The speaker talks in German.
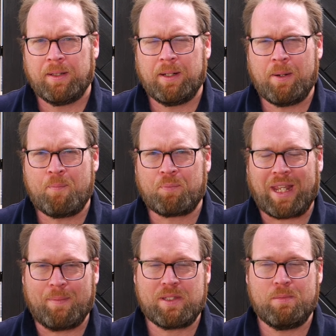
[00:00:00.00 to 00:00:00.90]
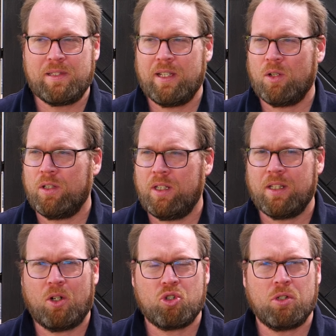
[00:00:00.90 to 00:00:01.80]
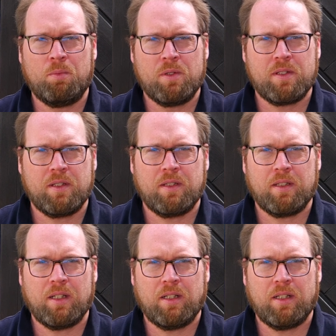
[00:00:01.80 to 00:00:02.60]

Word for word: Ähm, habe sie bisher noch nicht tauschen müssen.